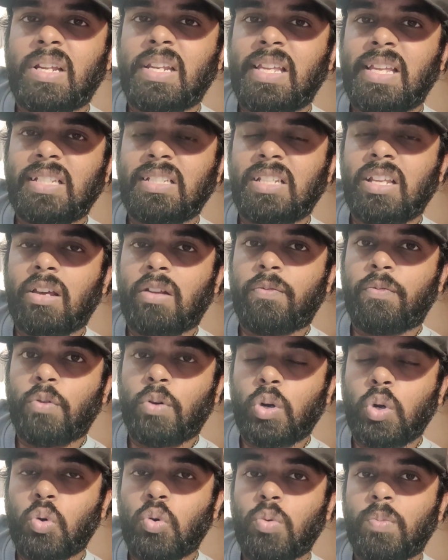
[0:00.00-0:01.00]
மாதிரி எஸ்டிஆர்
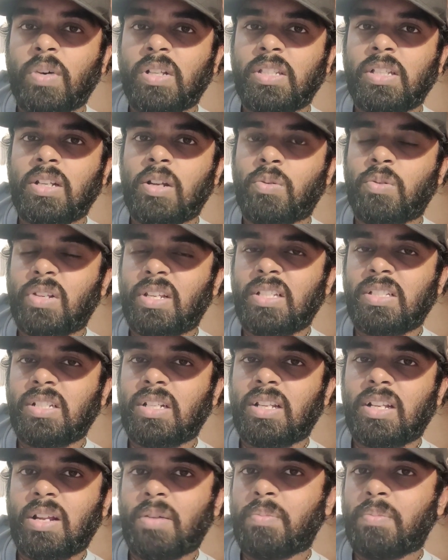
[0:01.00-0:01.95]
ஃபோட்டோவும் பார்த்திங்கன்னா ஒன்று ரீசெண்டாக